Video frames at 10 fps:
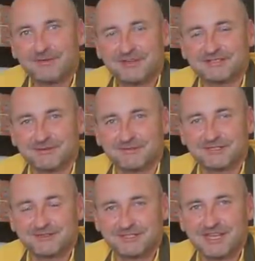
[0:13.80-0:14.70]
Приветствуем вас,
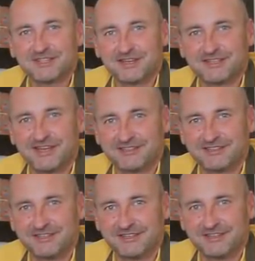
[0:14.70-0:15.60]
друзья, на канале
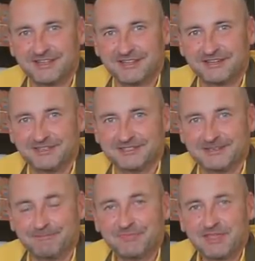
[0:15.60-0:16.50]
Даниила и Ларисы.
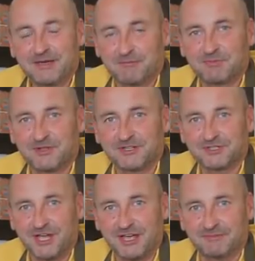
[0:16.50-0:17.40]
Мы
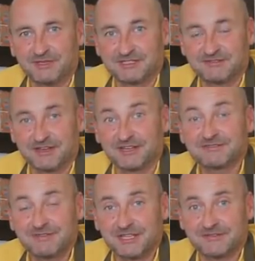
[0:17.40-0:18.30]
продолжаем из
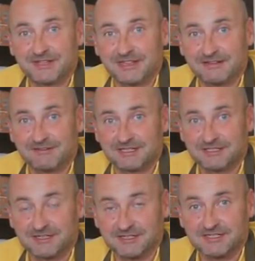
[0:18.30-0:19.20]
разведывать для вас,
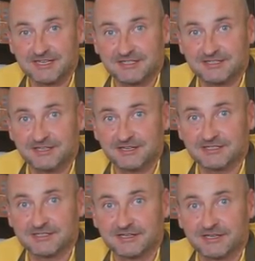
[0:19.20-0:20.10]
так сказать,
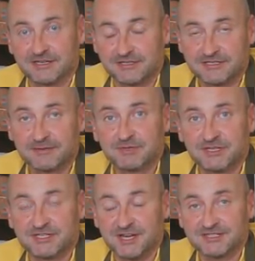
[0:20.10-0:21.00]
интересные рецепты
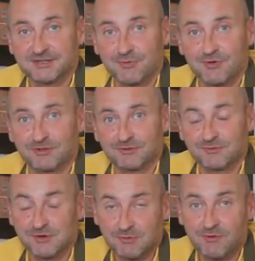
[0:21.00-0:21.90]
из разных
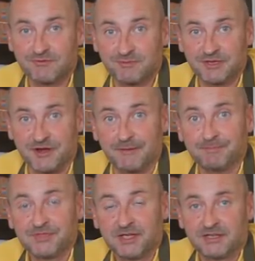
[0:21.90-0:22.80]
уголков мира.
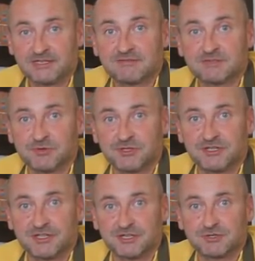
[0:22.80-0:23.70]
Если вы
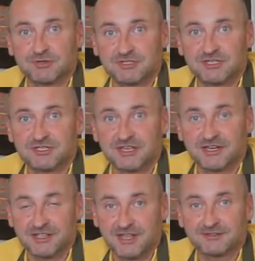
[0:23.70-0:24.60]
смотрите наш туристический
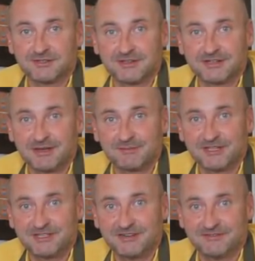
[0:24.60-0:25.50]
канал, то, наверное,
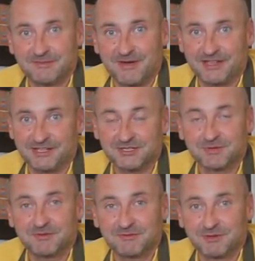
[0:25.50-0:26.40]
обратили внимание, что
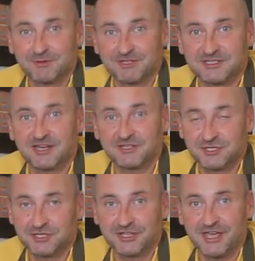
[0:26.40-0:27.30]
мы вернулись из
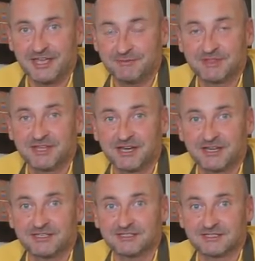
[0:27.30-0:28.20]
Галичины, а именно
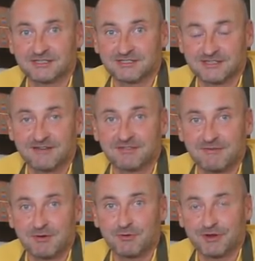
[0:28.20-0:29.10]
из э,
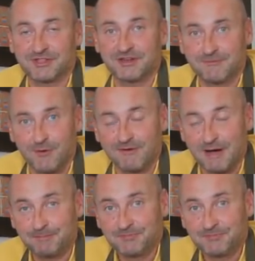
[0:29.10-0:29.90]
славного города Львова.